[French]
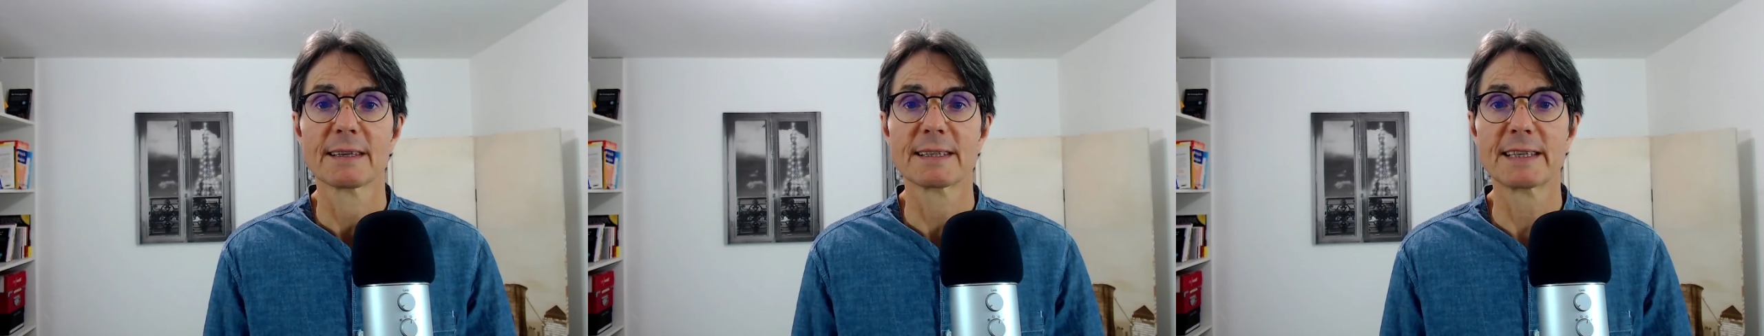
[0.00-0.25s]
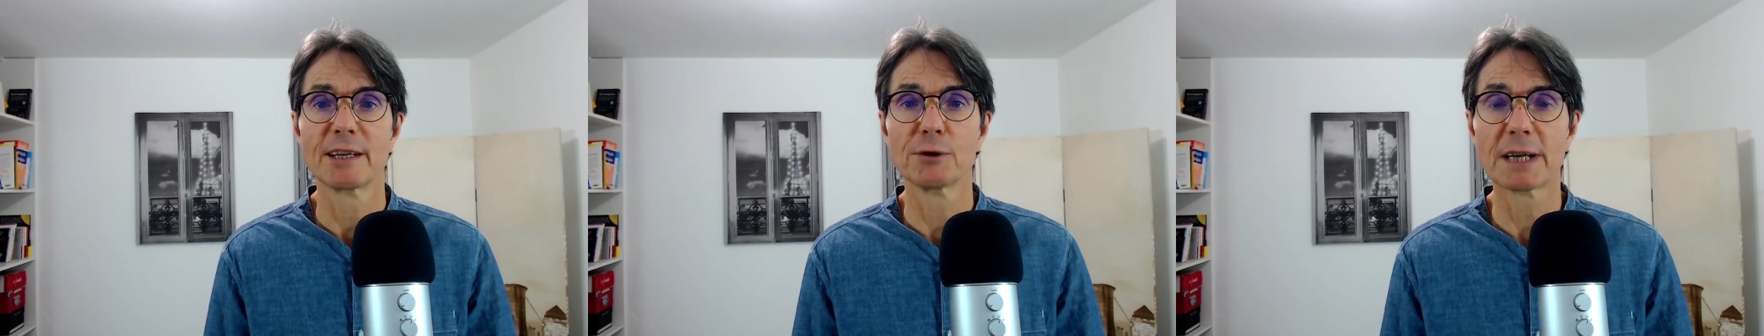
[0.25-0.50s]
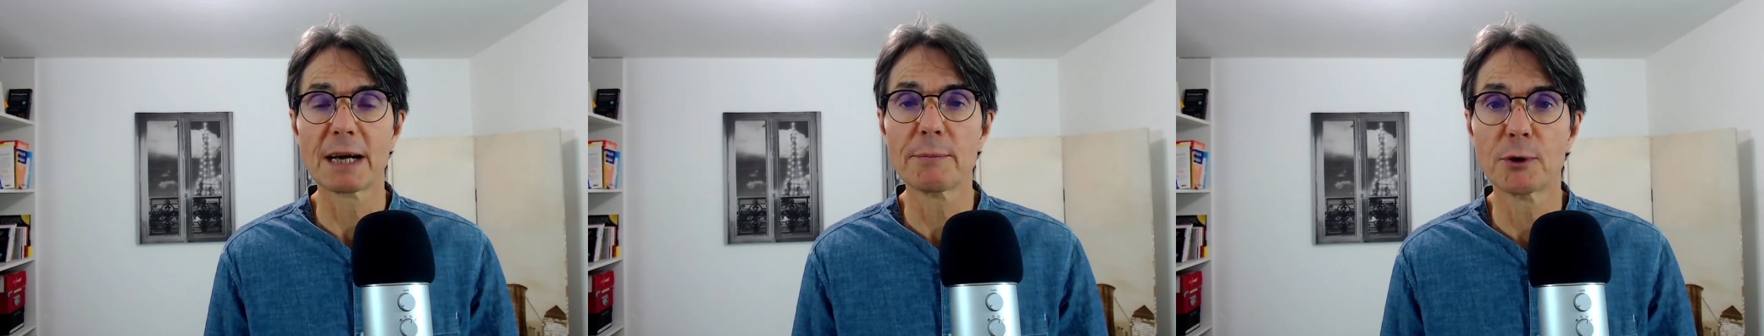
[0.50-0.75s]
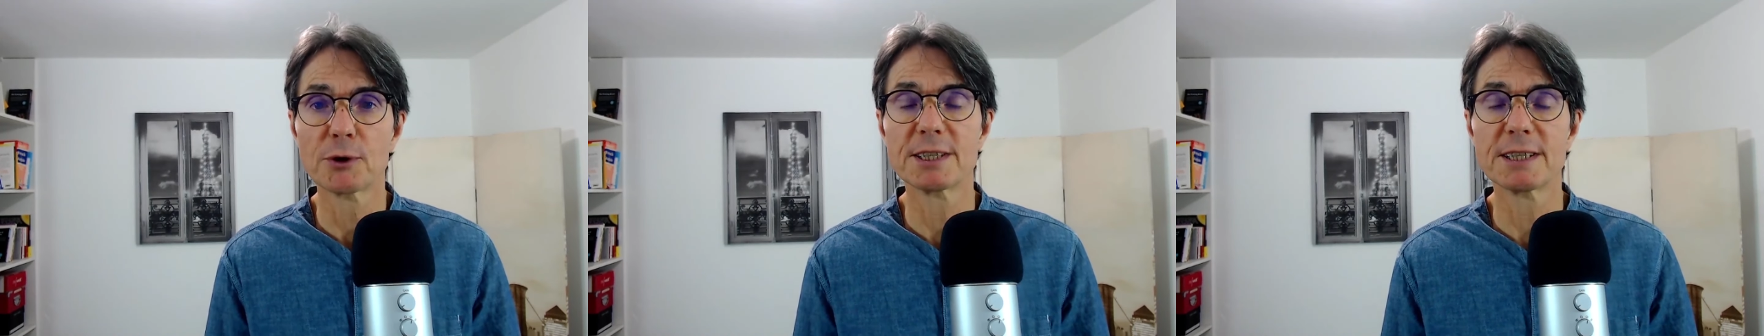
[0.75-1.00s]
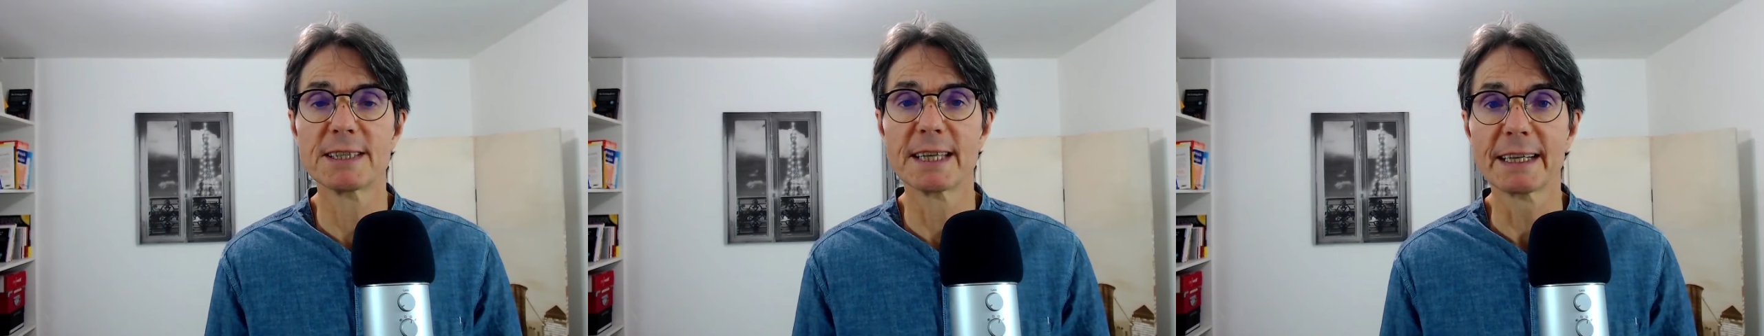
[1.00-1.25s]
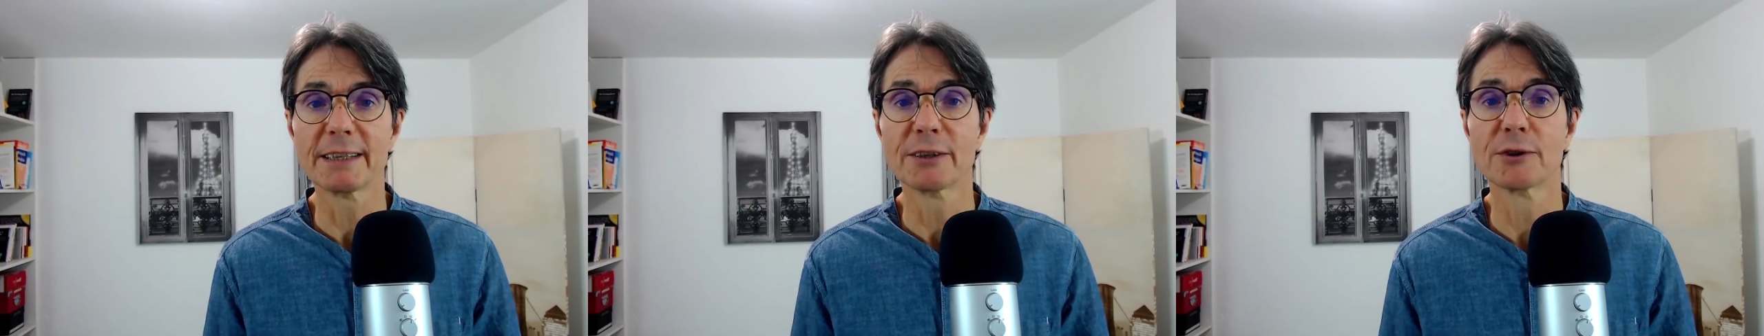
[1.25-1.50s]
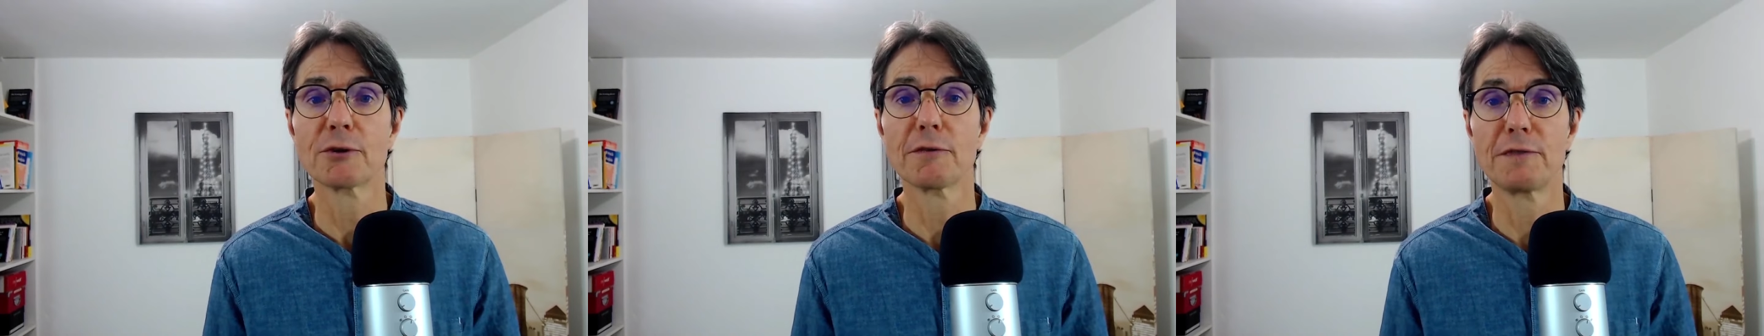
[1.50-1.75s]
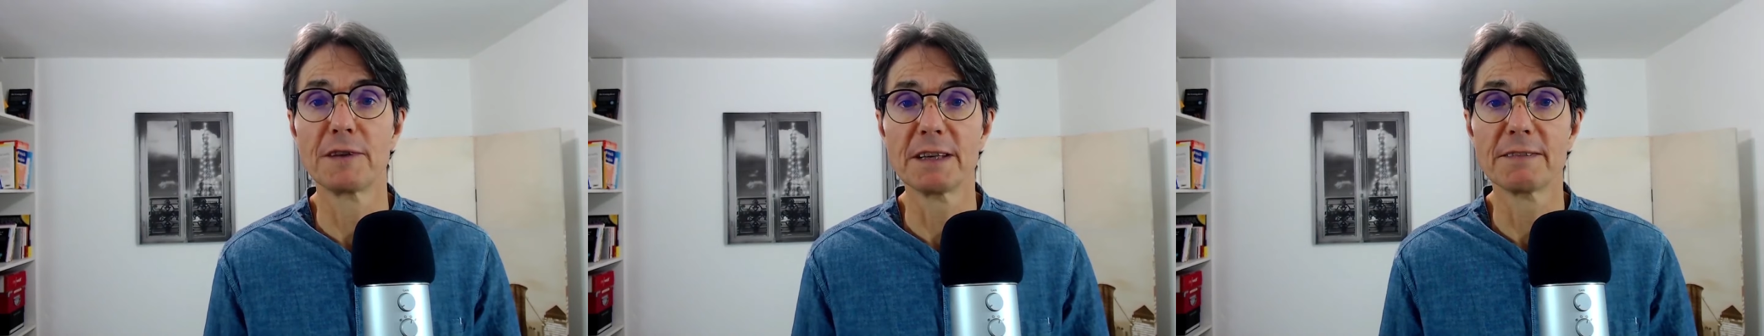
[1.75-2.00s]
c'est le drame quotidien que
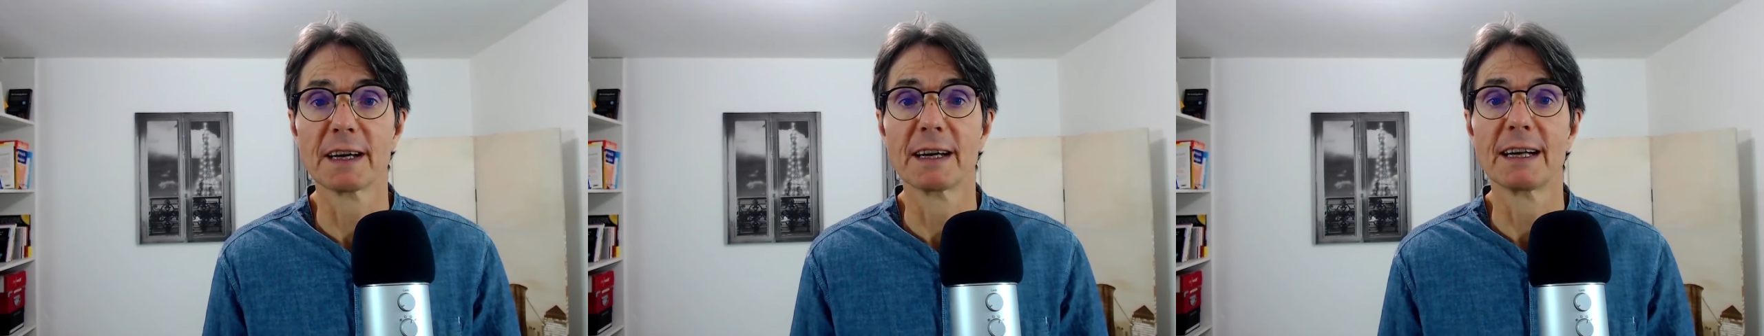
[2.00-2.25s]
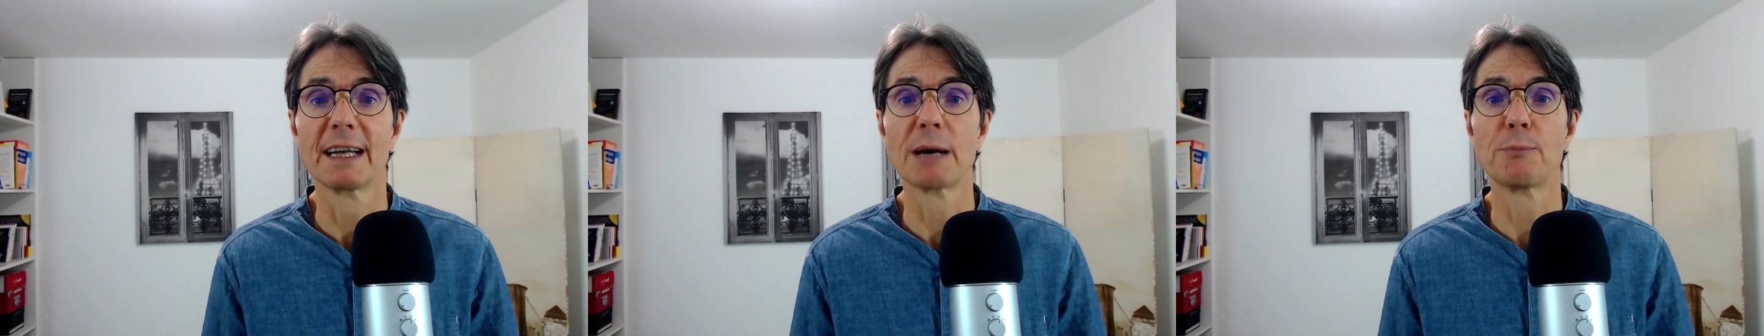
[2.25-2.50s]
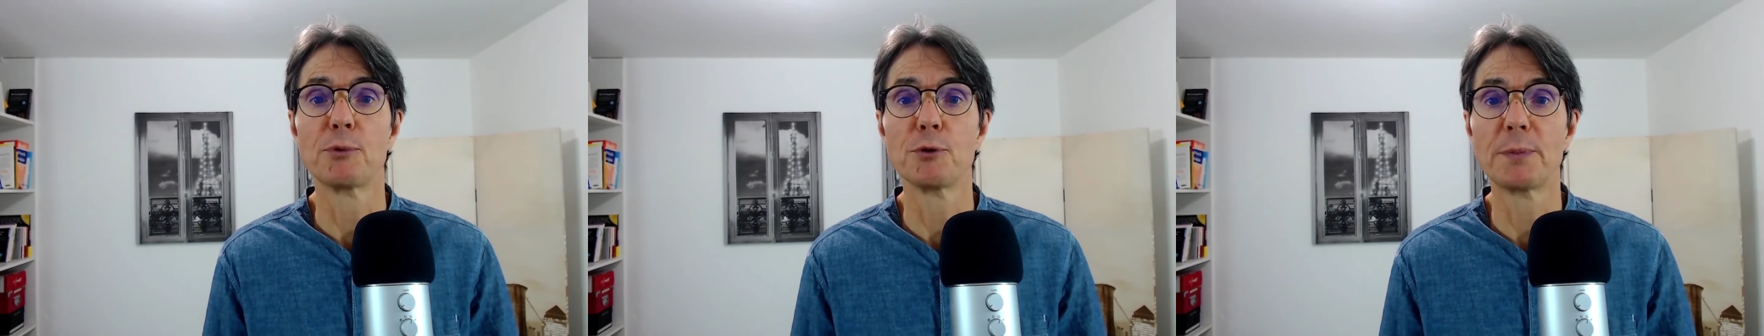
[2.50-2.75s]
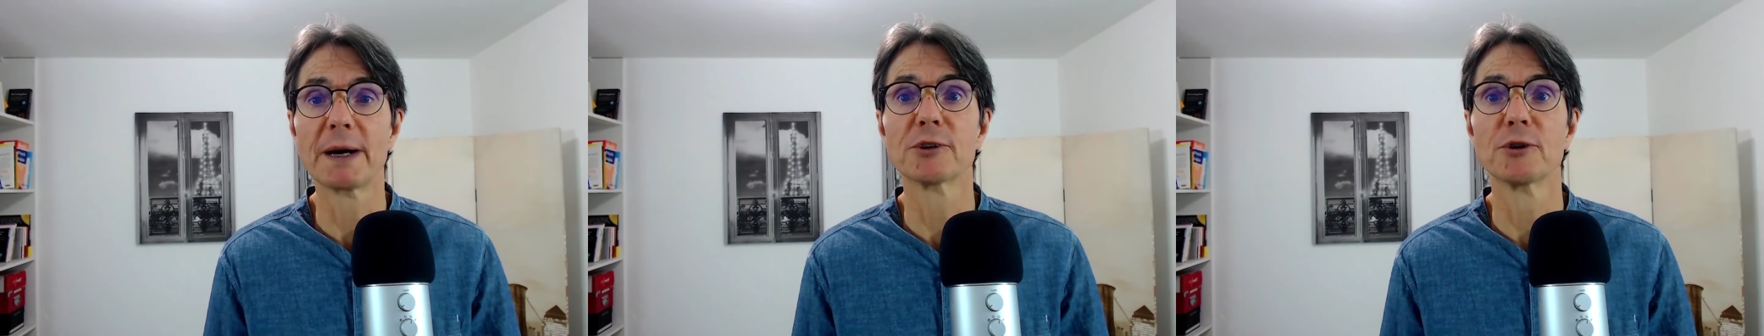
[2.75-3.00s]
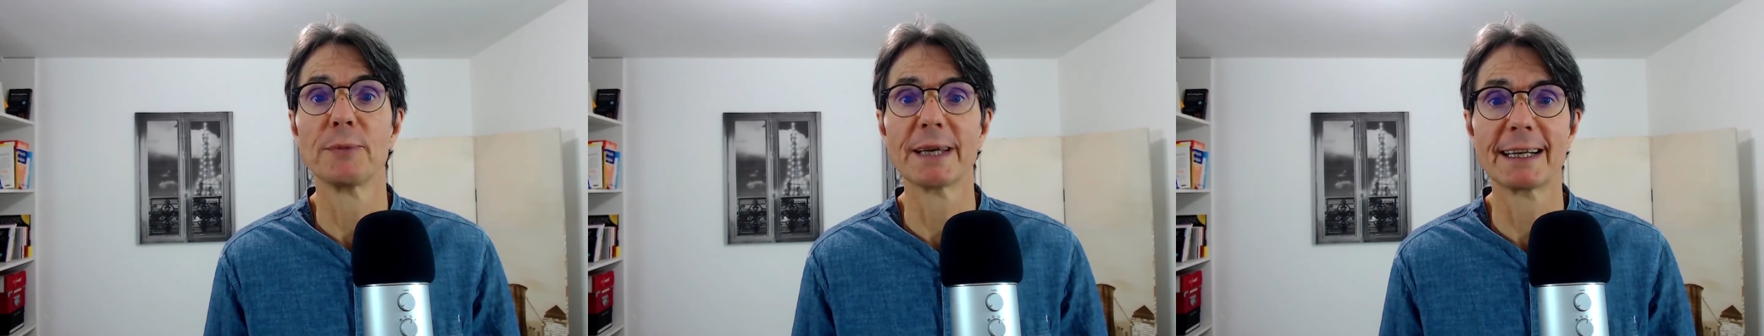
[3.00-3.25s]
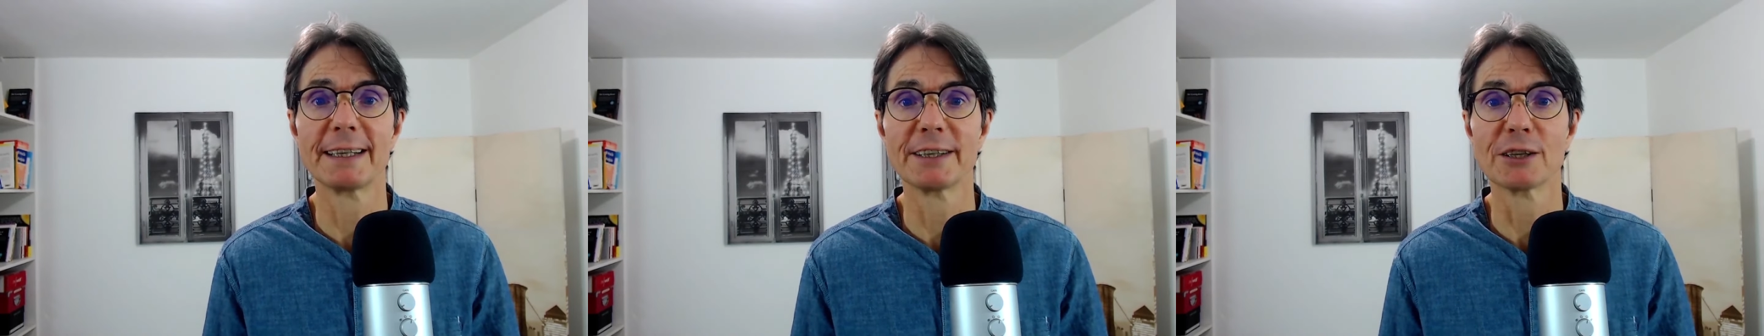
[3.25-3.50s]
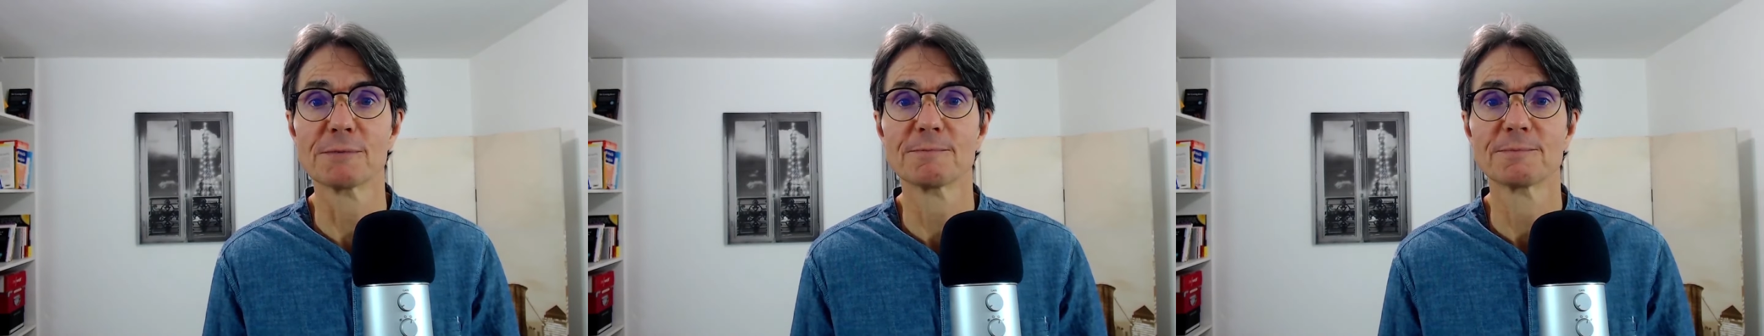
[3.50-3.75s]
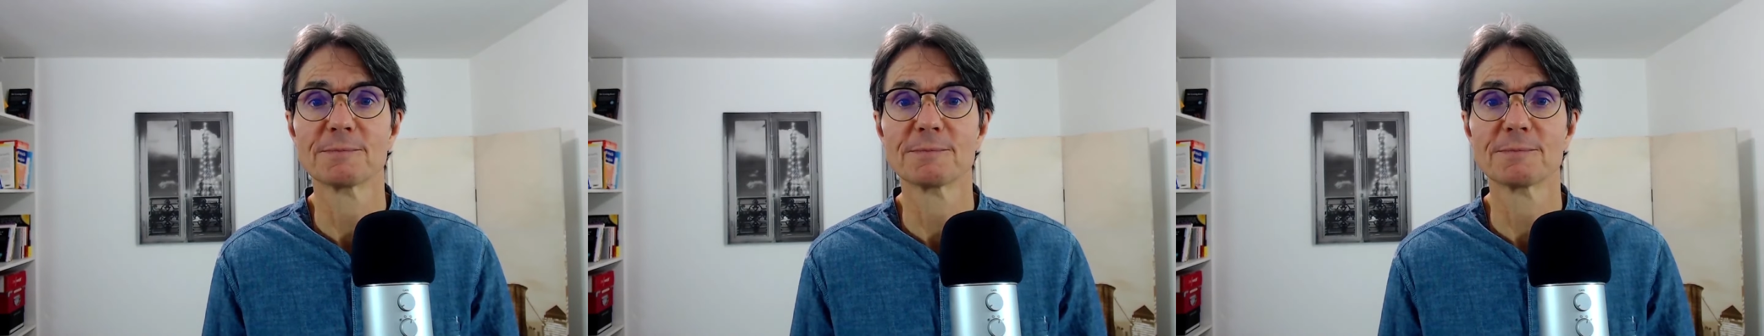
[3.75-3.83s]
vivent la plupart de mes clients.